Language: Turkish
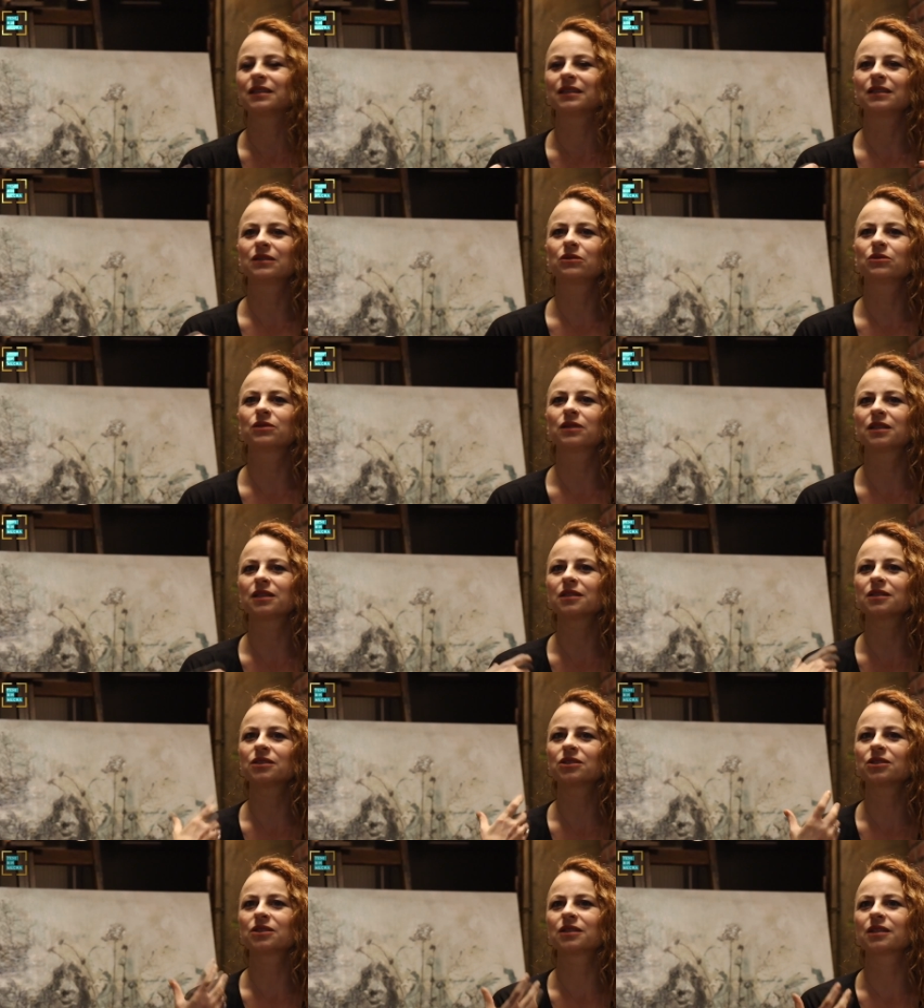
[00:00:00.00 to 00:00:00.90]
Ee,
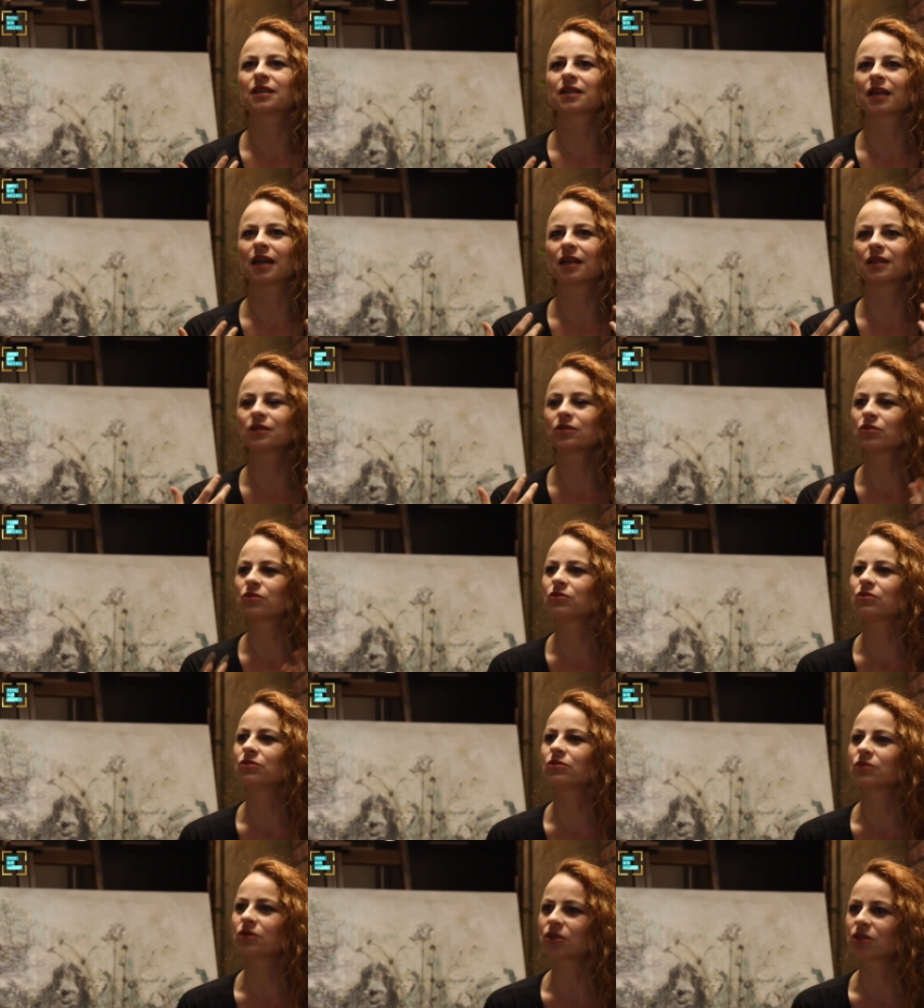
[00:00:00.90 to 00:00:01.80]
ülkenin dışında, kendi
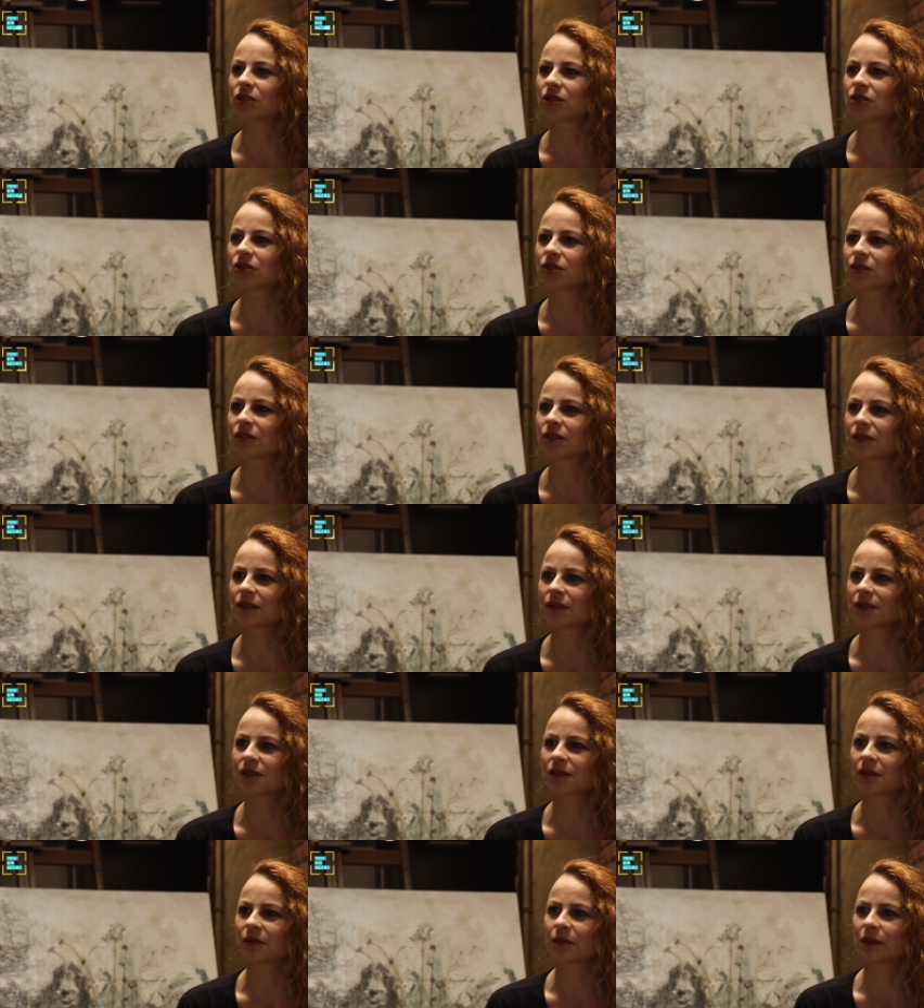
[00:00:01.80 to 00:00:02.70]
kültürünün dışına
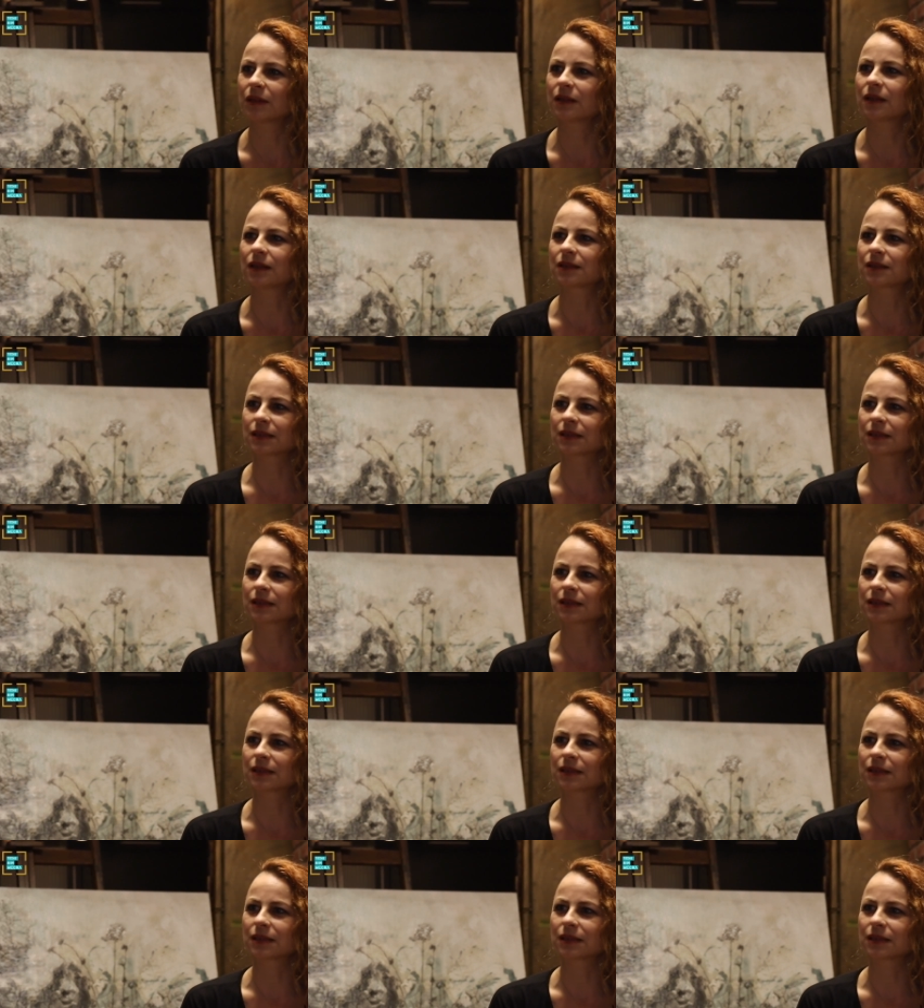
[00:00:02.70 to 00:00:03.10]
çıktığınız zaman